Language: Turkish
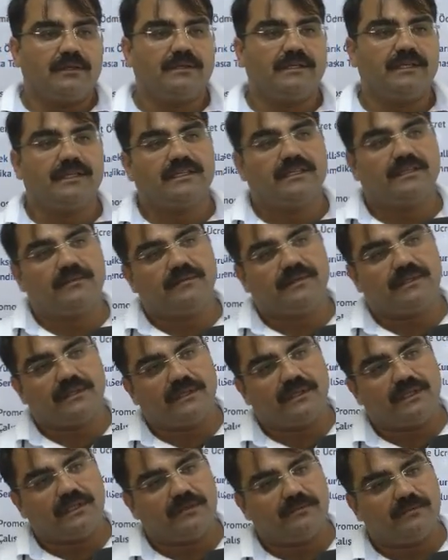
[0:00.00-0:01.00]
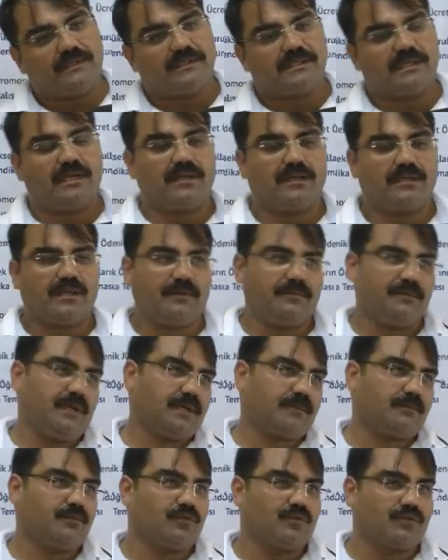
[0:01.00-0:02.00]
yetki bitti diye biz tabii
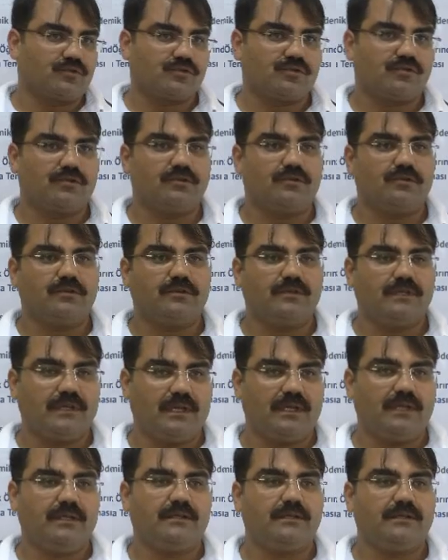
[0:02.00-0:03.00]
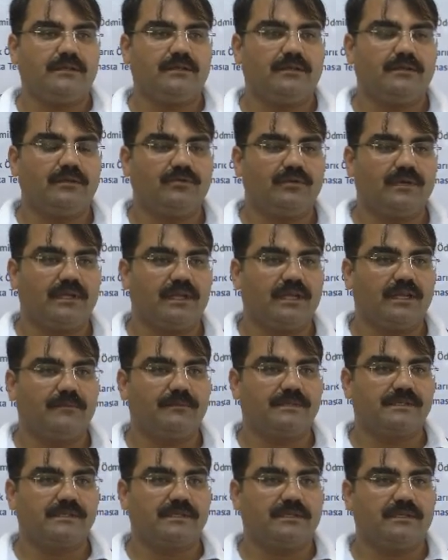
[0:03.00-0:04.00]
yatmıyoruz. Ee, yine e,
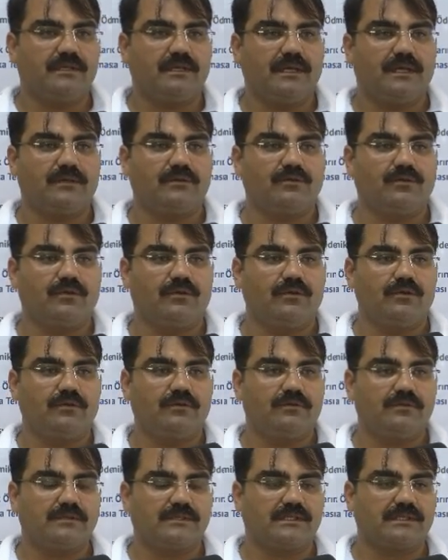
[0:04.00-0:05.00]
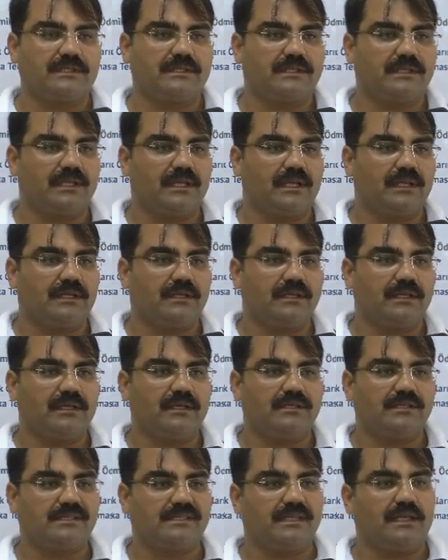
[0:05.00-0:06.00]
üyelerimizin her türlü sıkıntılarında,
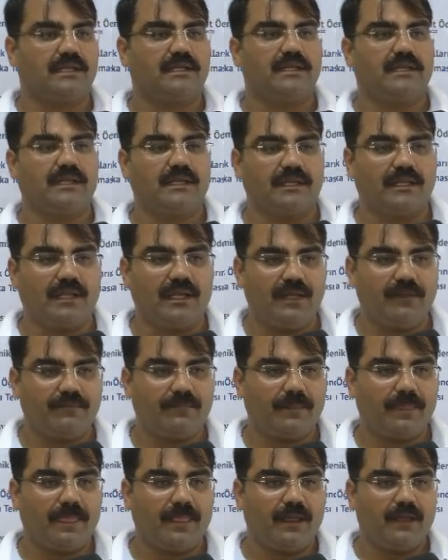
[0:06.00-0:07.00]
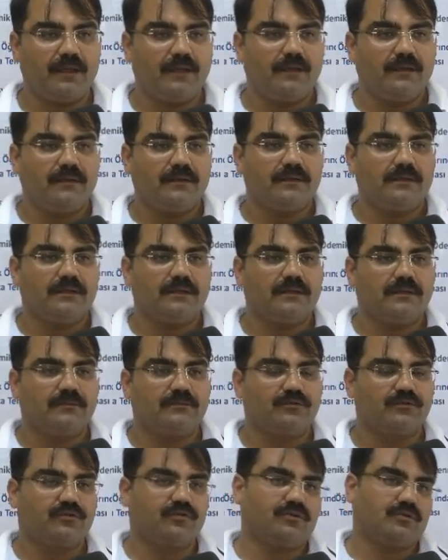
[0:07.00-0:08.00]
isteklerinde
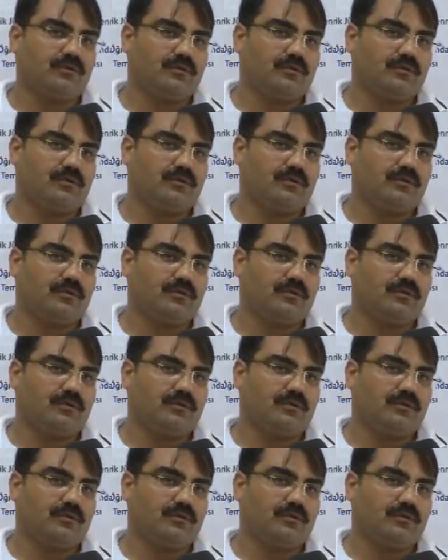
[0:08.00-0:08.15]
e, bu tür